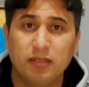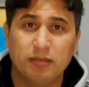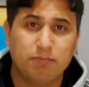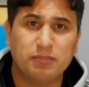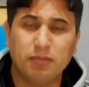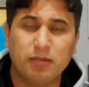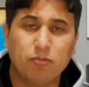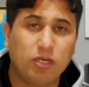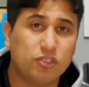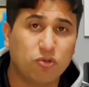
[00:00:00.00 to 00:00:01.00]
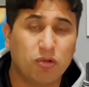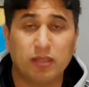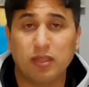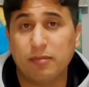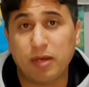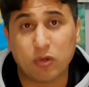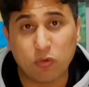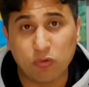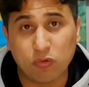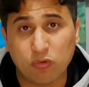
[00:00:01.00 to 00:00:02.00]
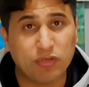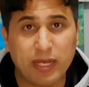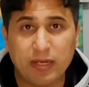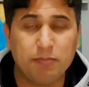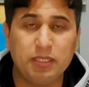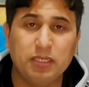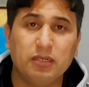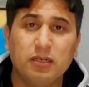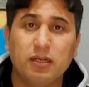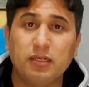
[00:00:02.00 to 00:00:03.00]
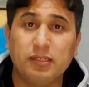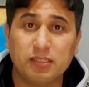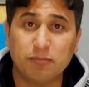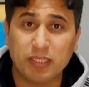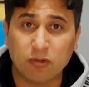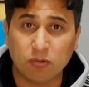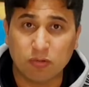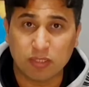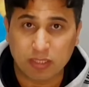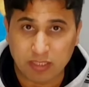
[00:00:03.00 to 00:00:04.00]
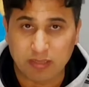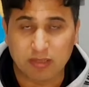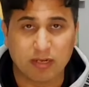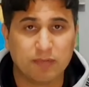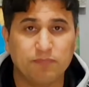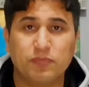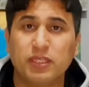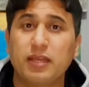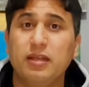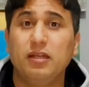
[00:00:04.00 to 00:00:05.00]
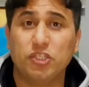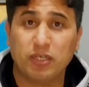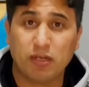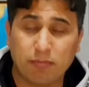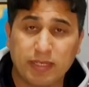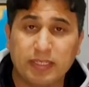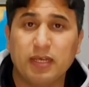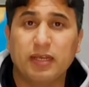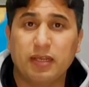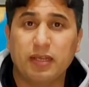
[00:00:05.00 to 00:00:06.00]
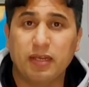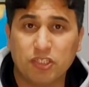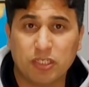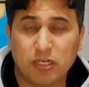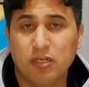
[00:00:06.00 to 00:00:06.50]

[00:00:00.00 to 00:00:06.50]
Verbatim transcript: بسبب واحد الشوكولات اللي معروف عالميا الاسم ديالو كيندر كاين على شكل بيضة كاين على شكل